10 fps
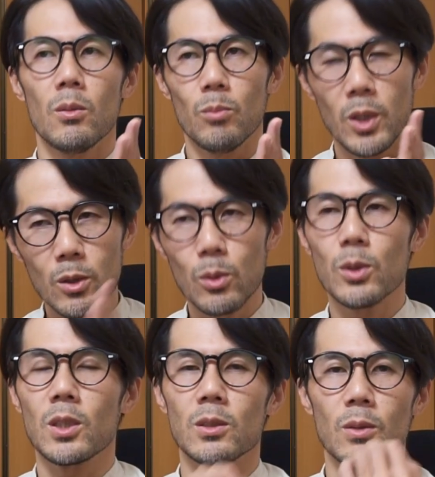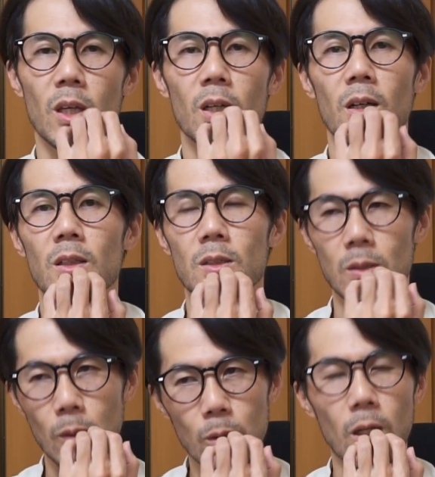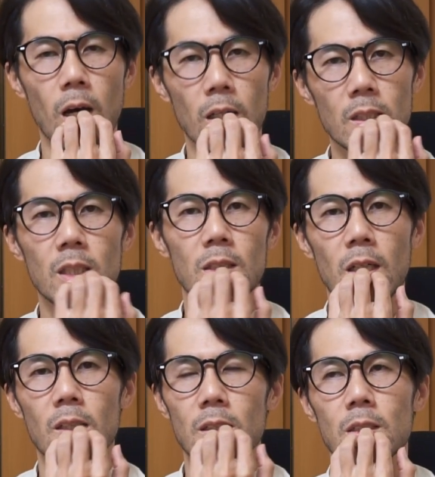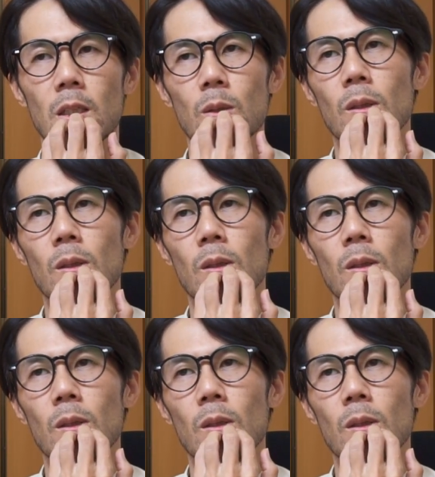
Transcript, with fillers: マイクロフォーサーズの限界にすごく果敢にチャレンジしている